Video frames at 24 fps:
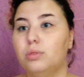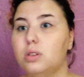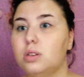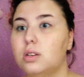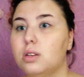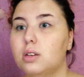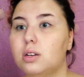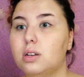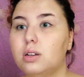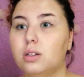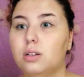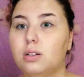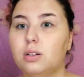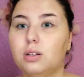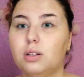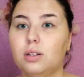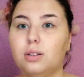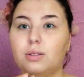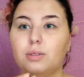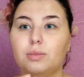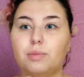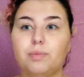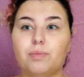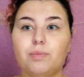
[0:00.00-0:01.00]
à tel
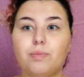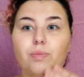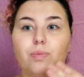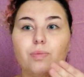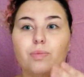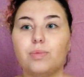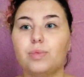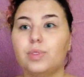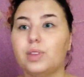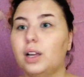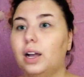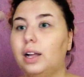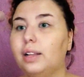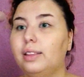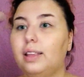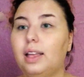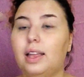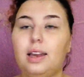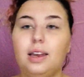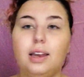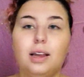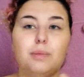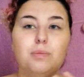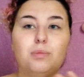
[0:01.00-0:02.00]
laps de temps, est-ce
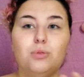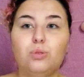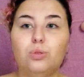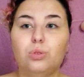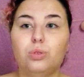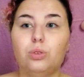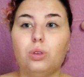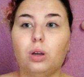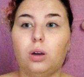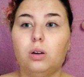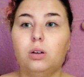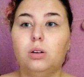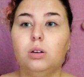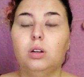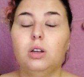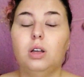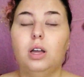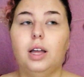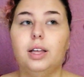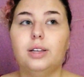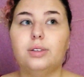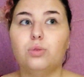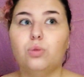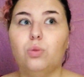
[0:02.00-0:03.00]
qu'on peut les
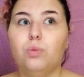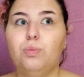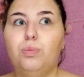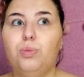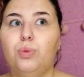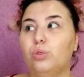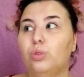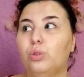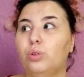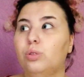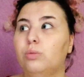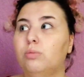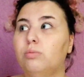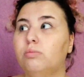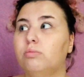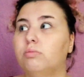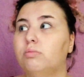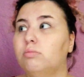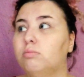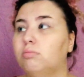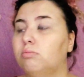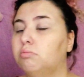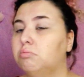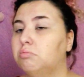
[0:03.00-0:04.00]
arrêter Voilà,
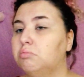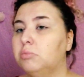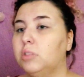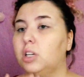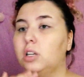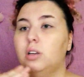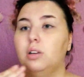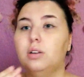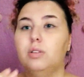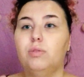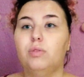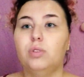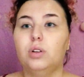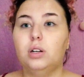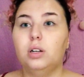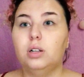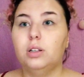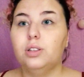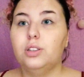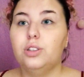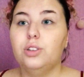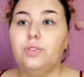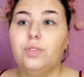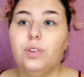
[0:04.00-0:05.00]
différentes questions qu'on pourrait se
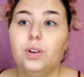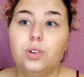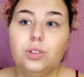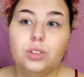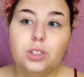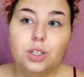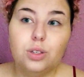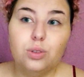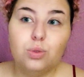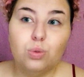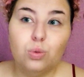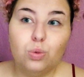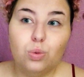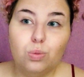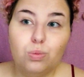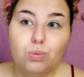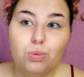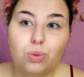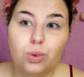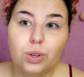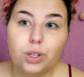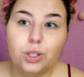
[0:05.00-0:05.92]
poser sur notre corps.